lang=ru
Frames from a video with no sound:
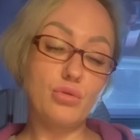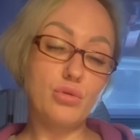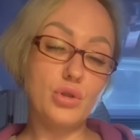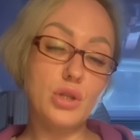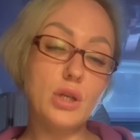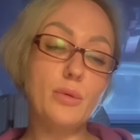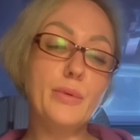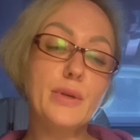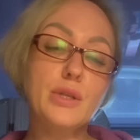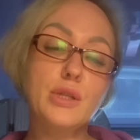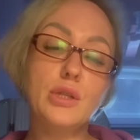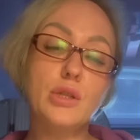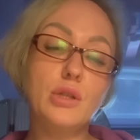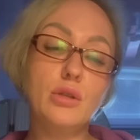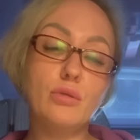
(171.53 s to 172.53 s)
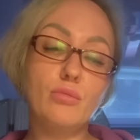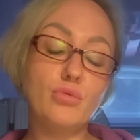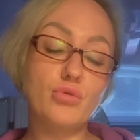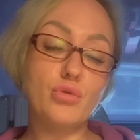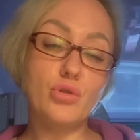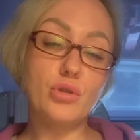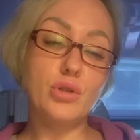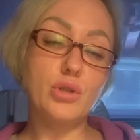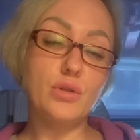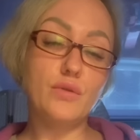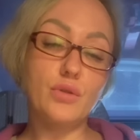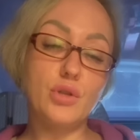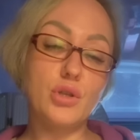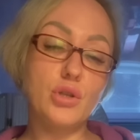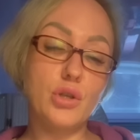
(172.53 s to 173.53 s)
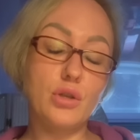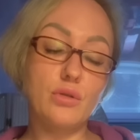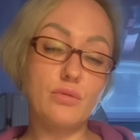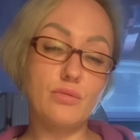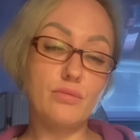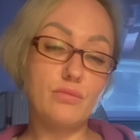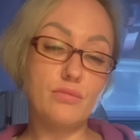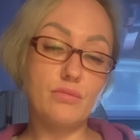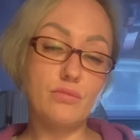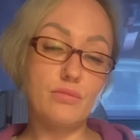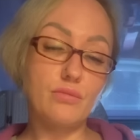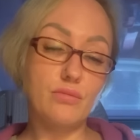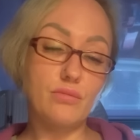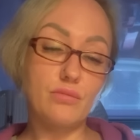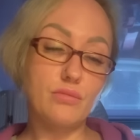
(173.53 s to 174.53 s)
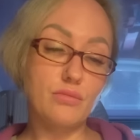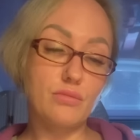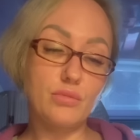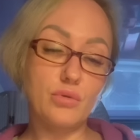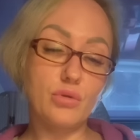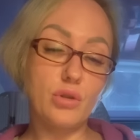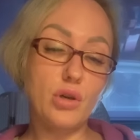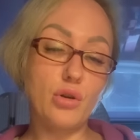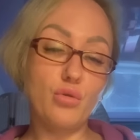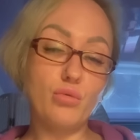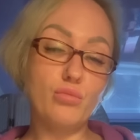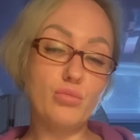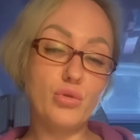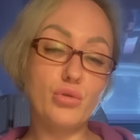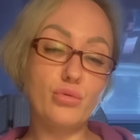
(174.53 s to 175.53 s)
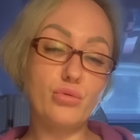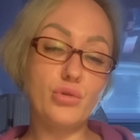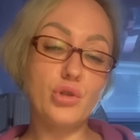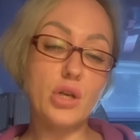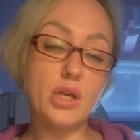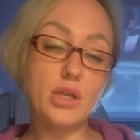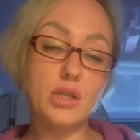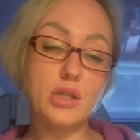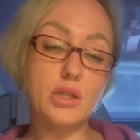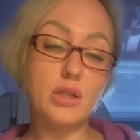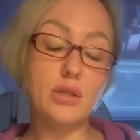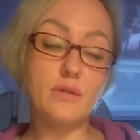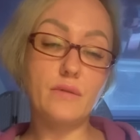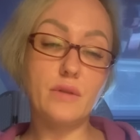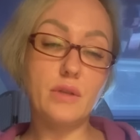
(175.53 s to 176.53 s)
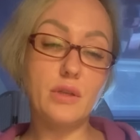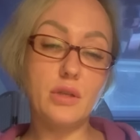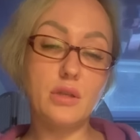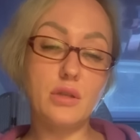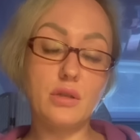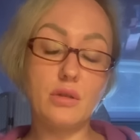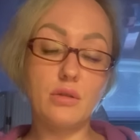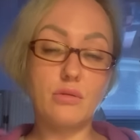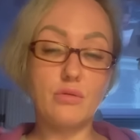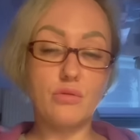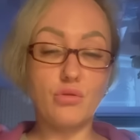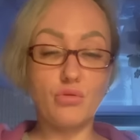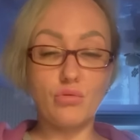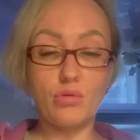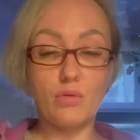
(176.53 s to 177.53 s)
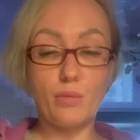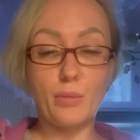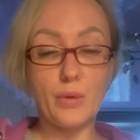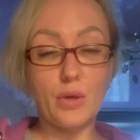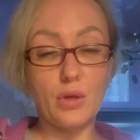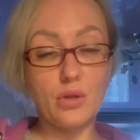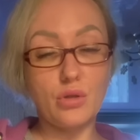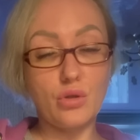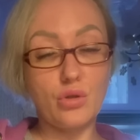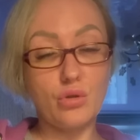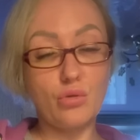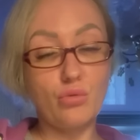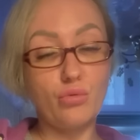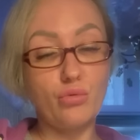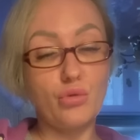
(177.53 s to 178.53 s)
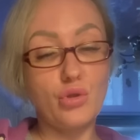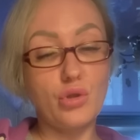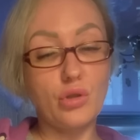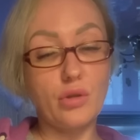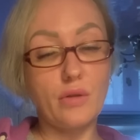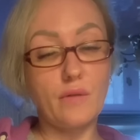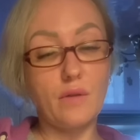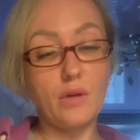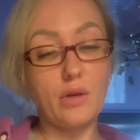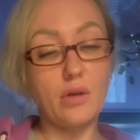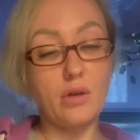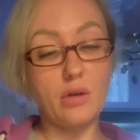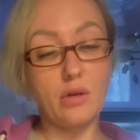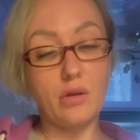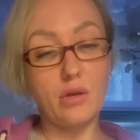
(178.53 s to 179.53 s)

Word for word: сообразить не может, девочки. О каком уж тут говорить. Что-то произошло у человека.